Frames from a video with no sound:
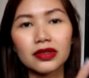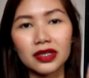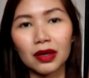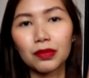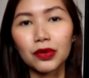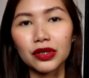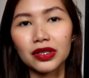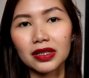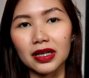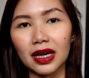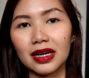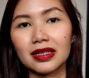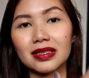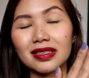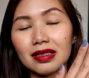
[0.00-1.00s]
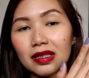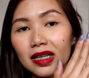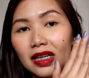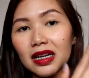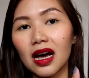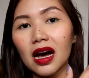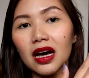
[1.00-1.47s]
Yung sabon, guys,
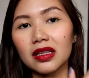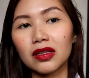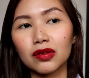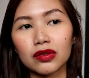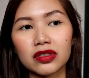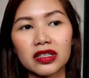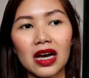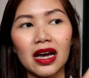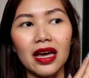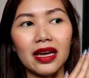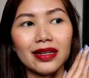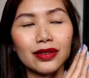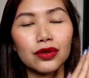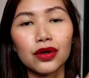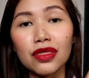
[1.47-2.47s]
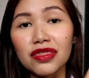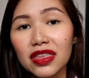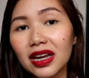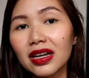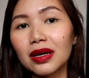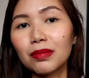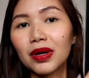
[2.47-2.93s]
kinakat ko siya. And good
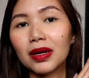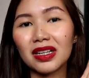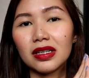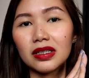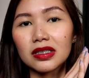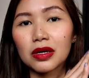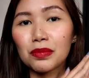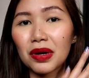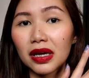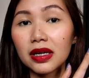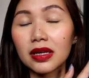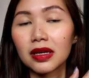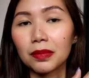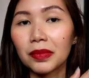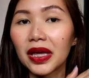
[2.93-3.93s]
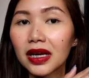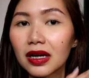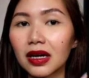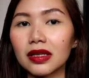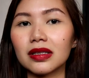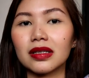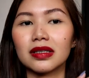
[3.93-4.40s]
thing naman, hindi siya mahirap
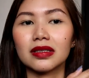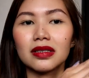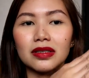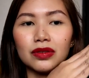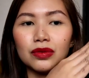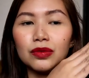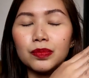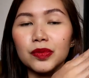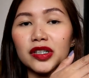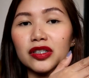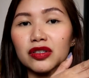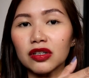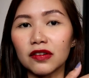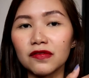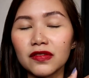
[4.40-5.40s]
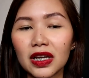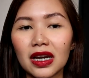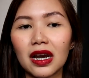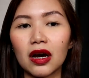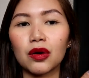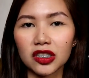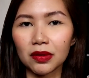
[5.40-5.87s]
i-cut kasi super soft
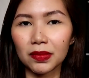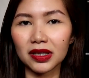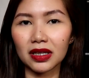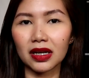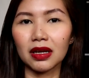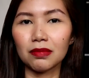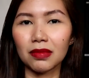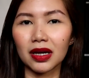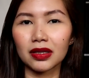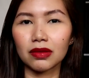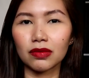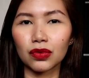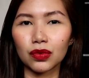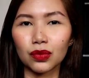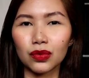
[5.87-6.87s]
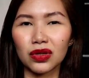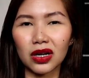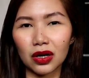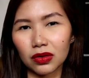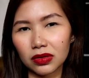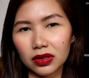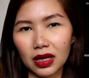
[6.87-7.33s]
niya lang. Hindi siya madaling
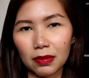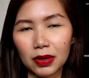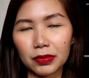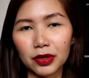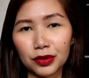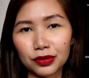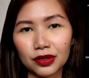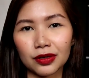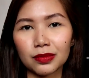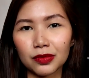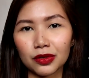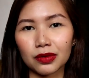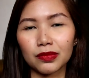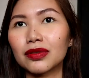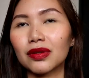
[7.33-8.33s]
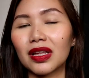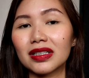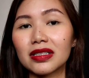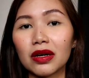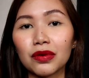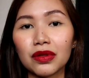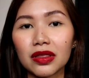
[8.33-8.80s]
matunaw. Tama ba yung term ko? So,
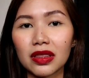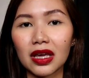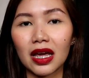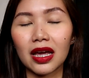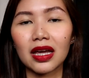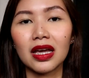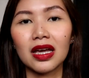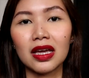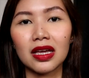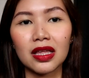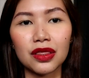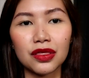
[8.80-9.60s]
that's a good thing.